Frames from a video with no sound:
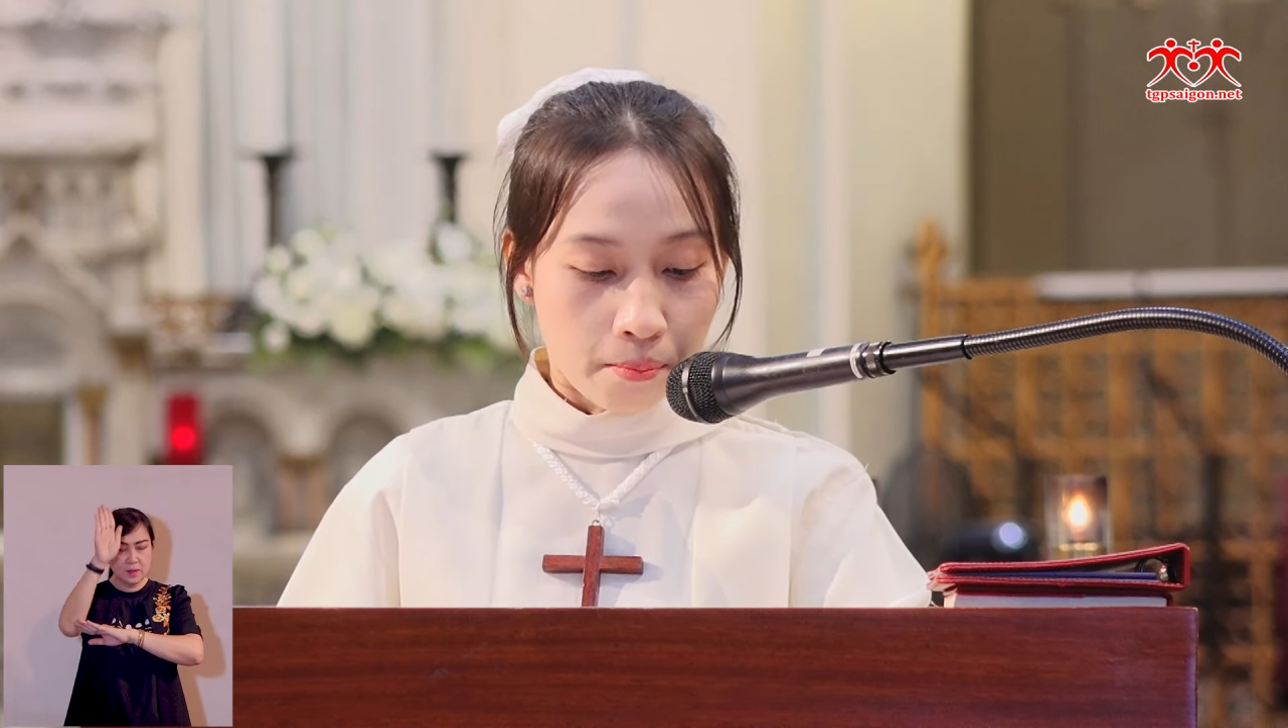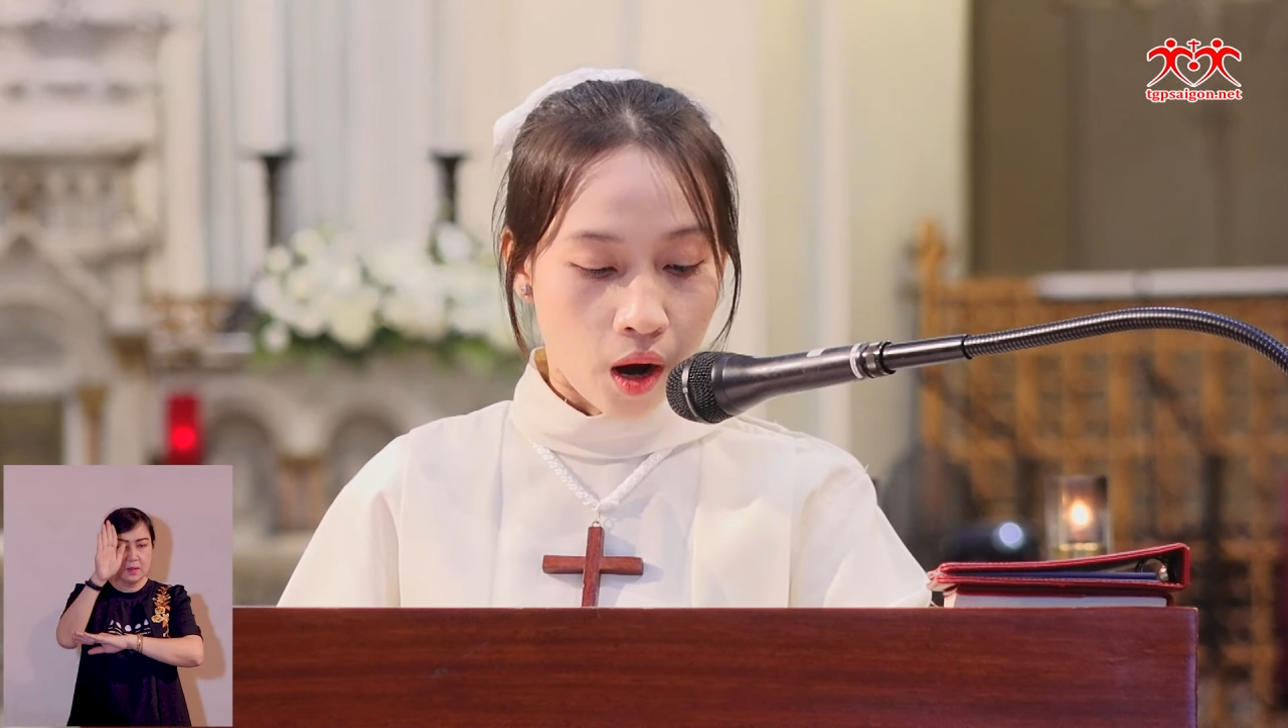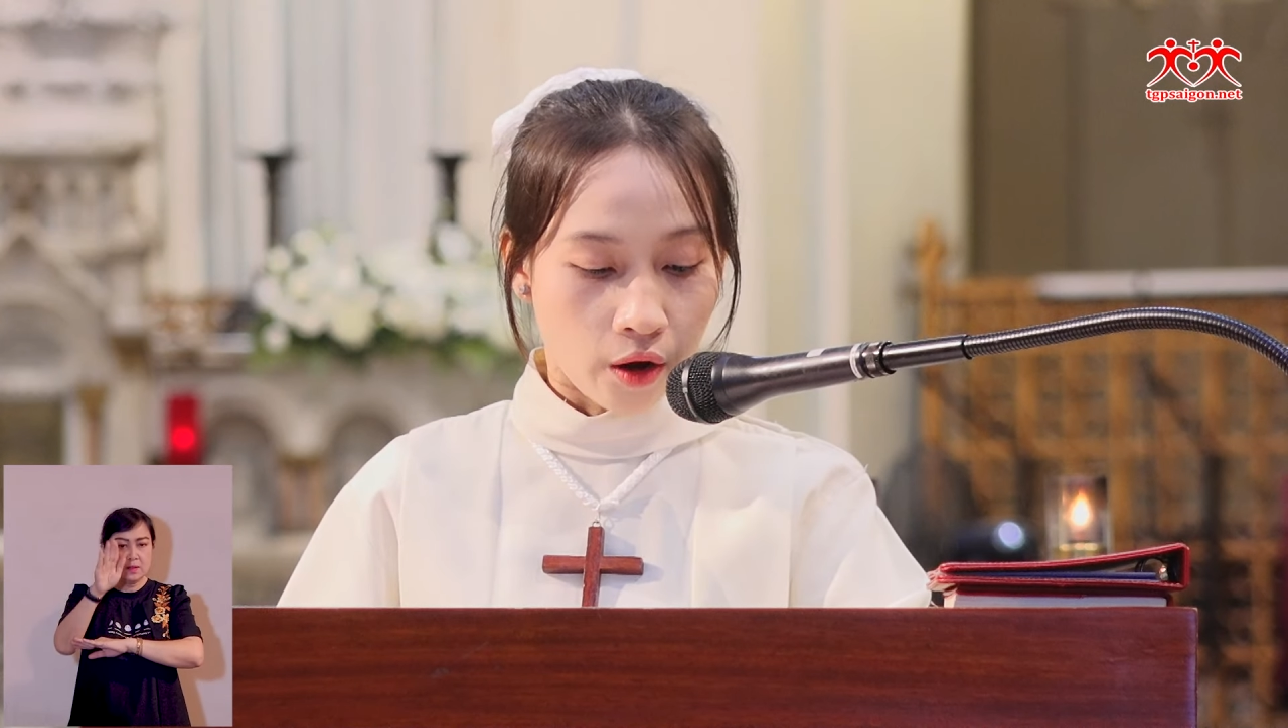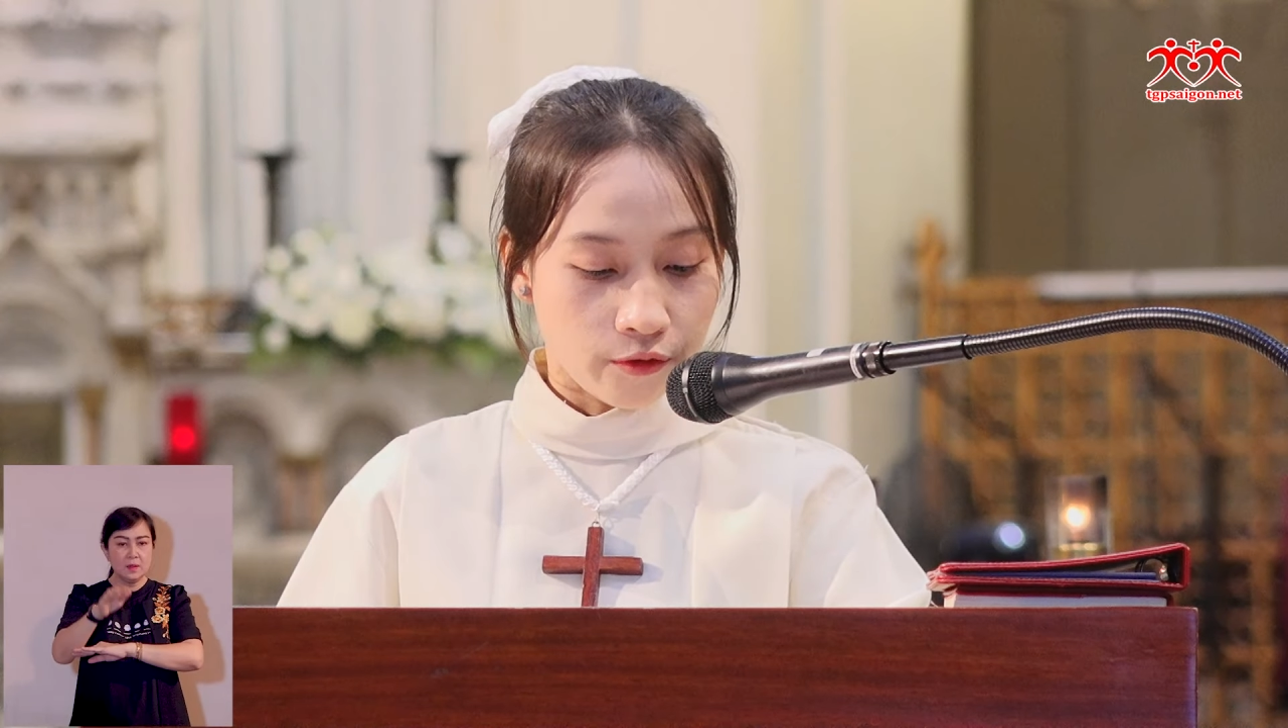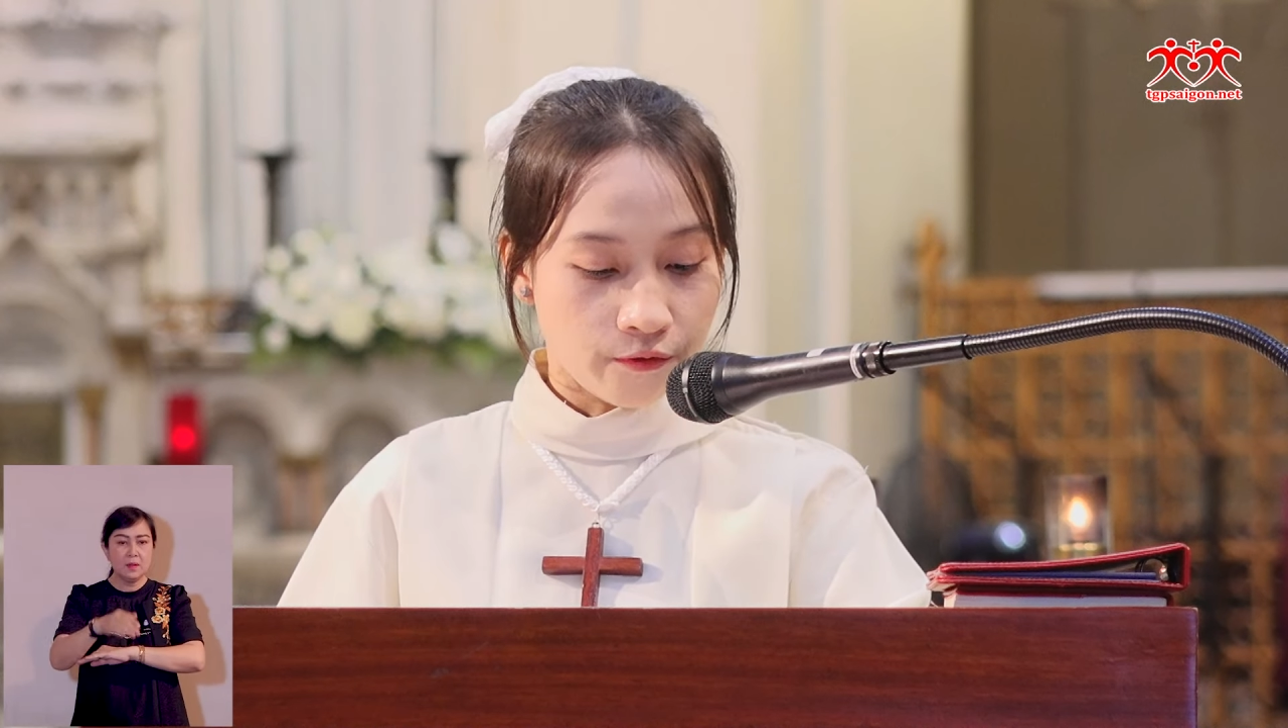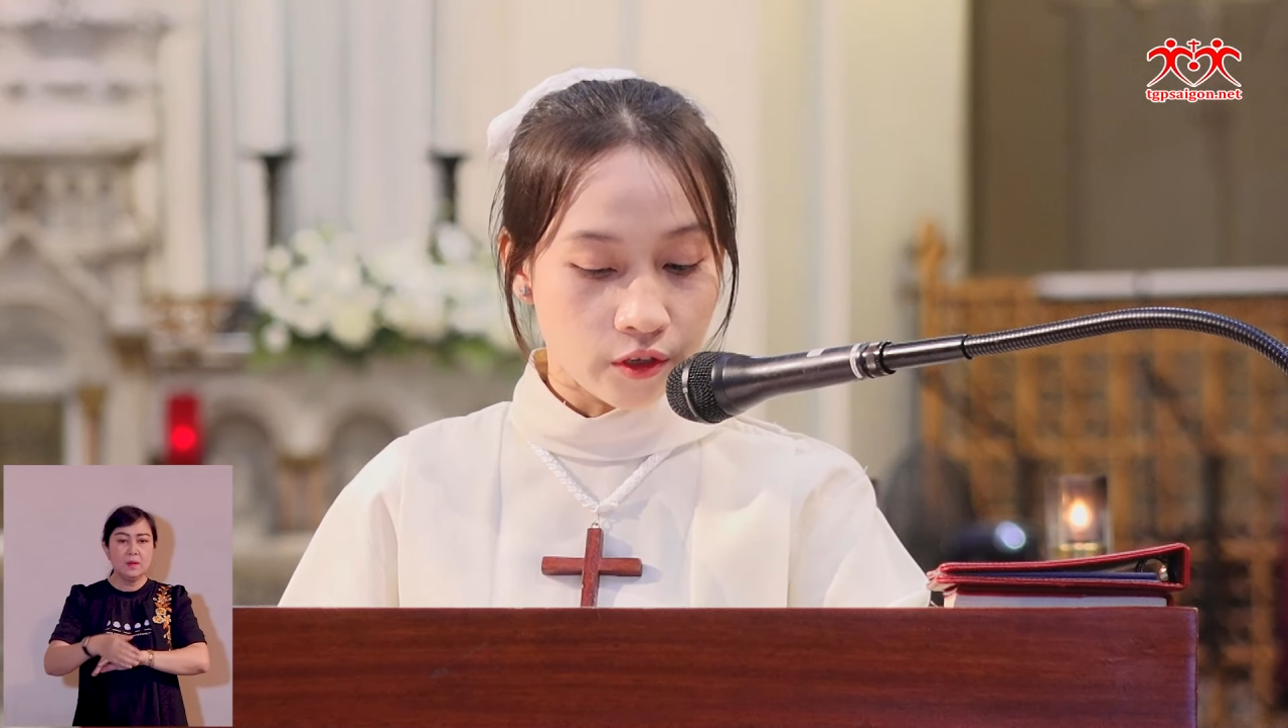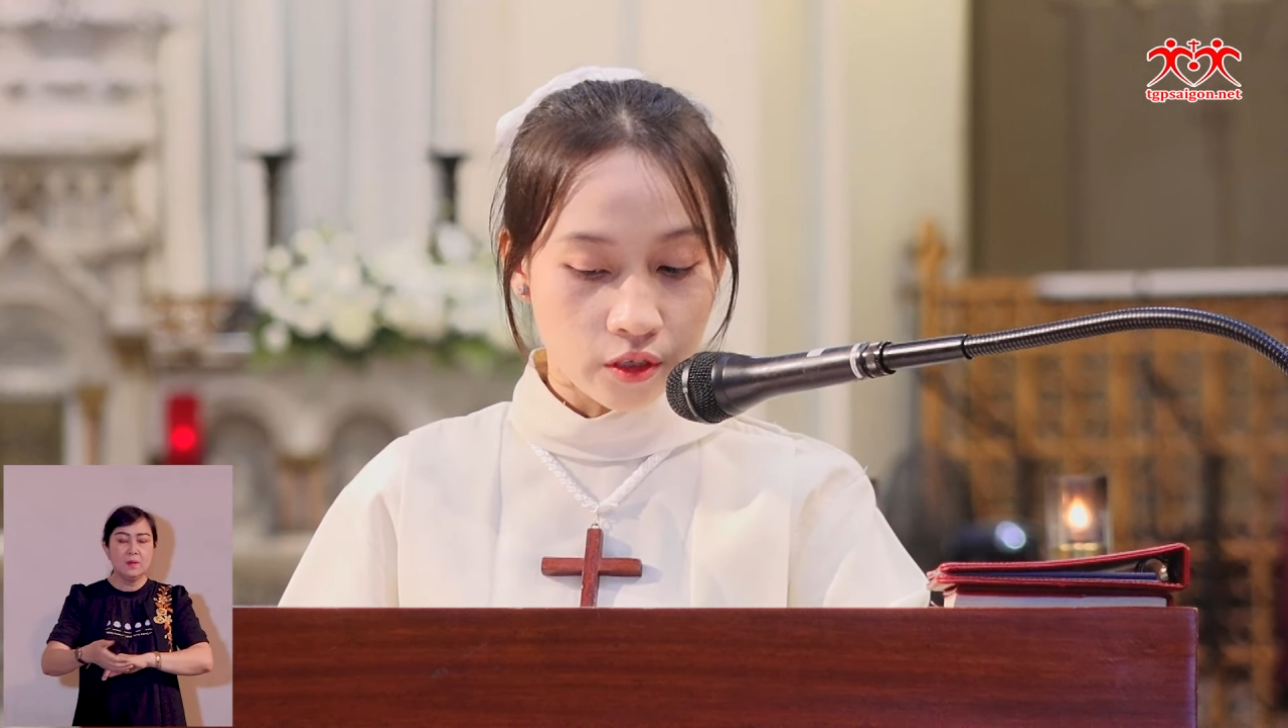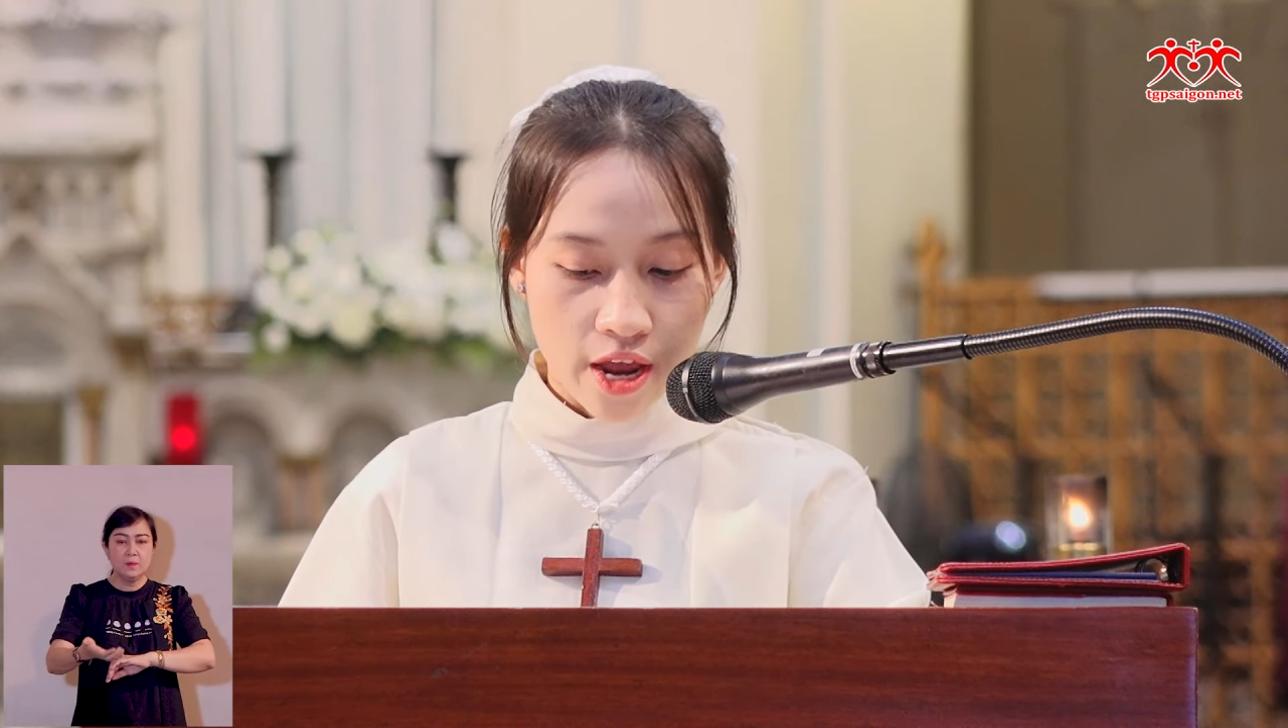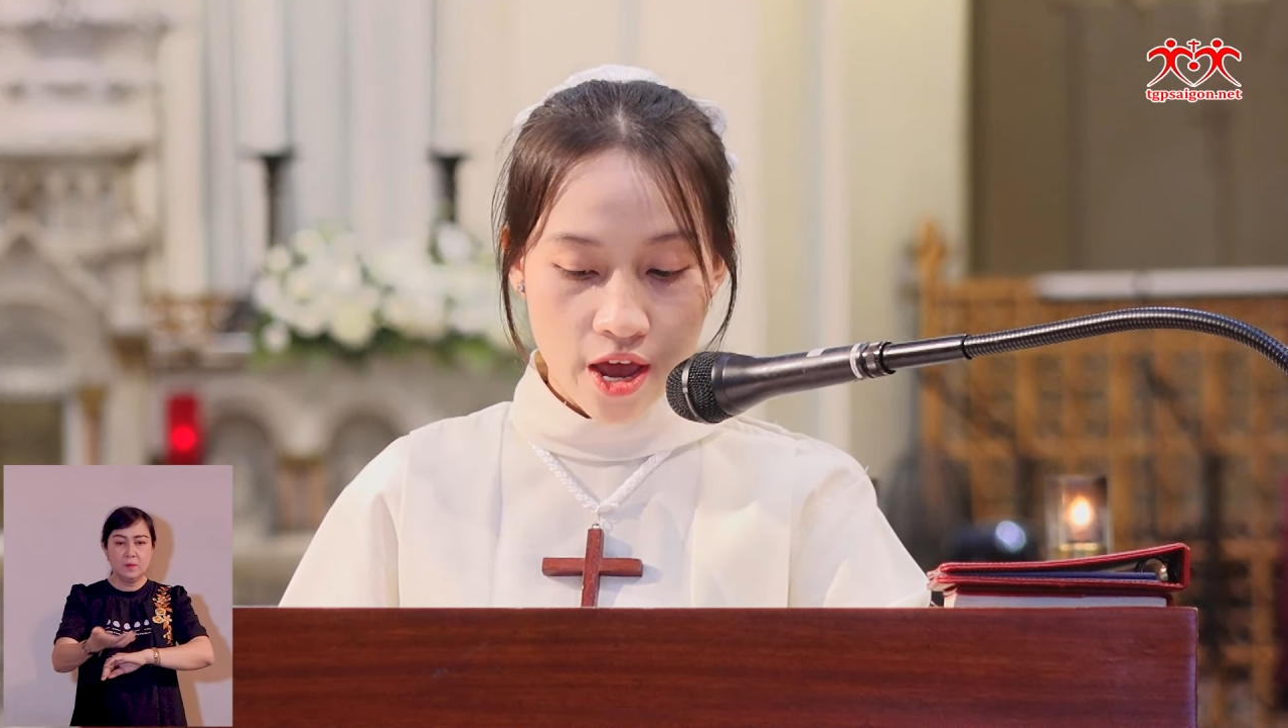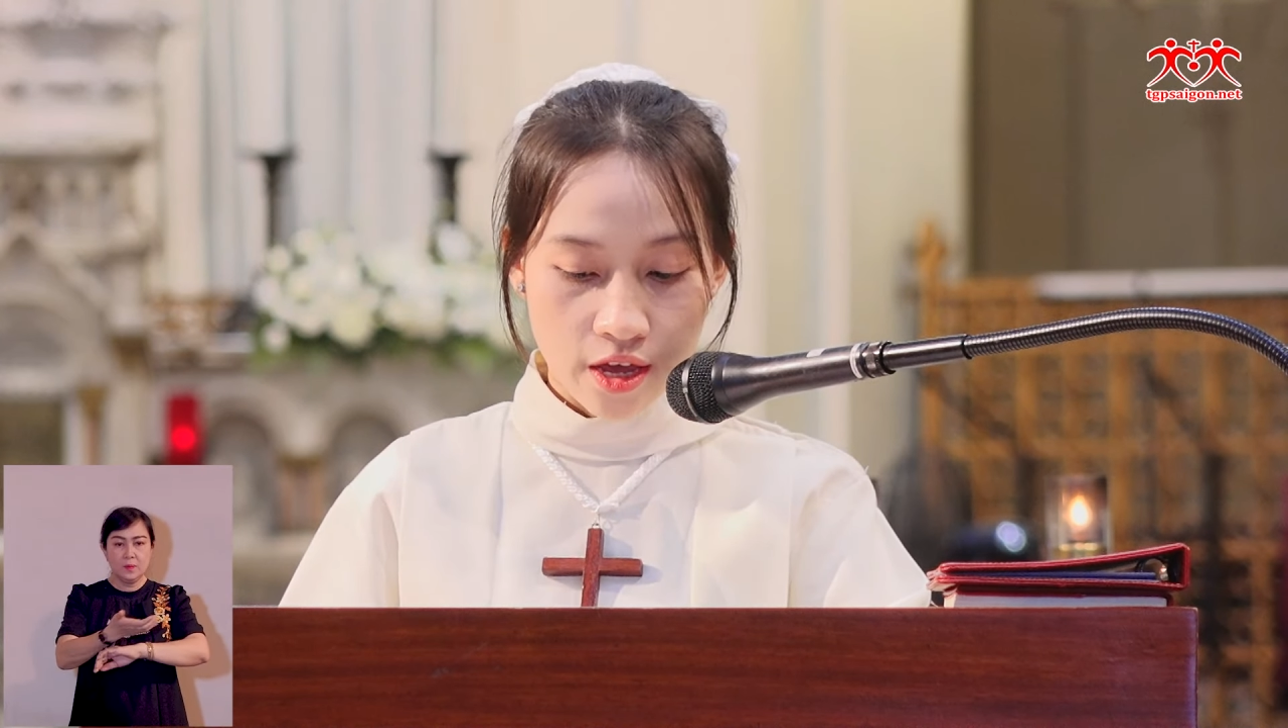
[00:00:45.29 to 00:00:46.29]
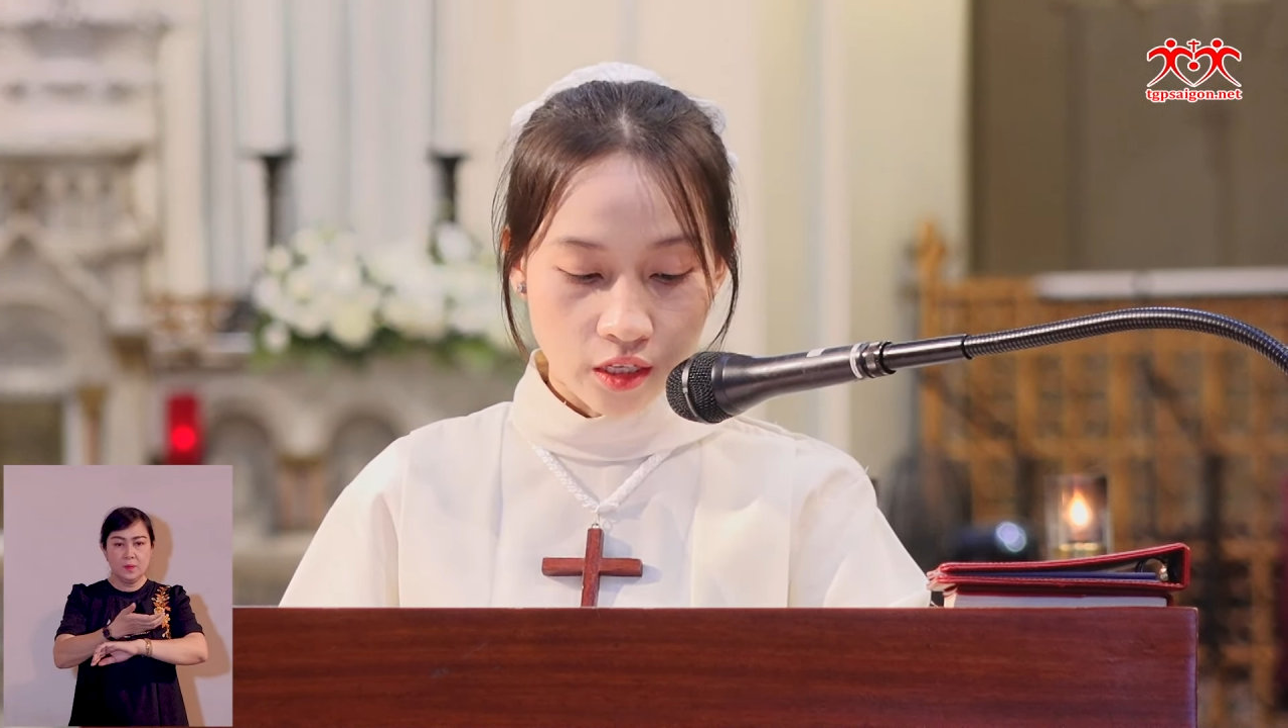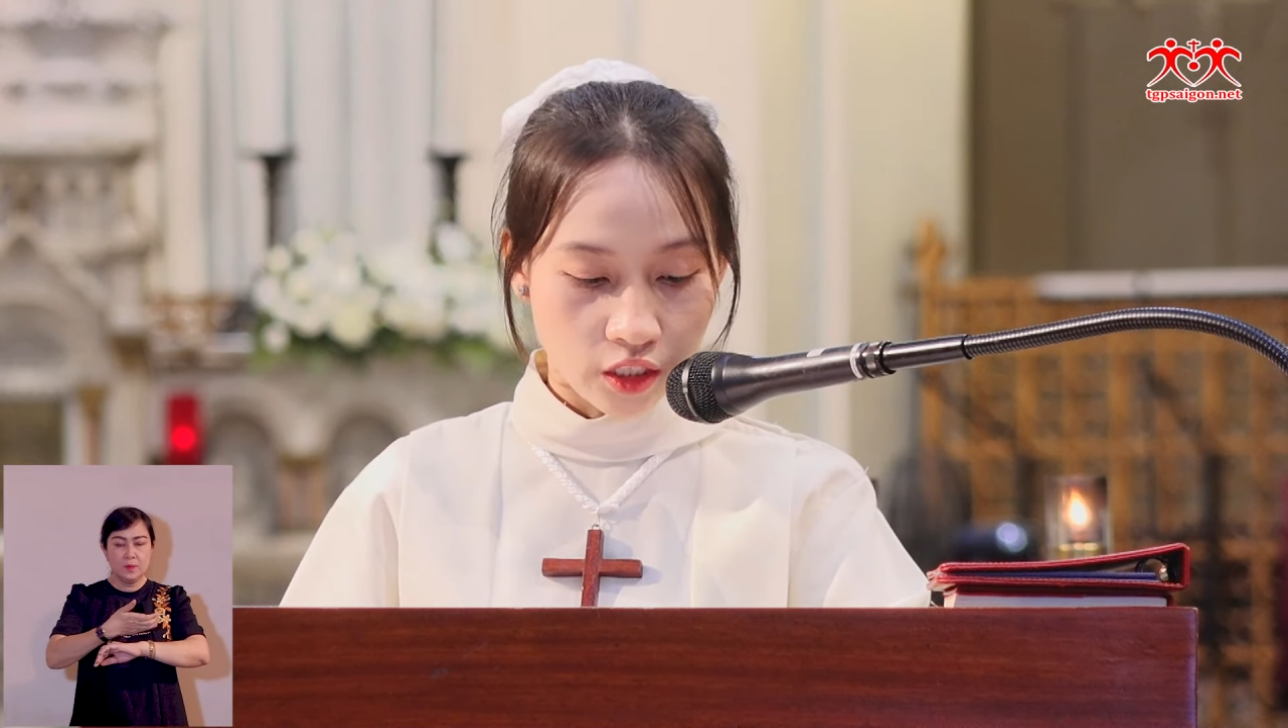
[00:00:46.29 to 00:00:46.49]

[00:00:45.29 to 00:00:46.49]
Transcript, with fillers: mọi vương đế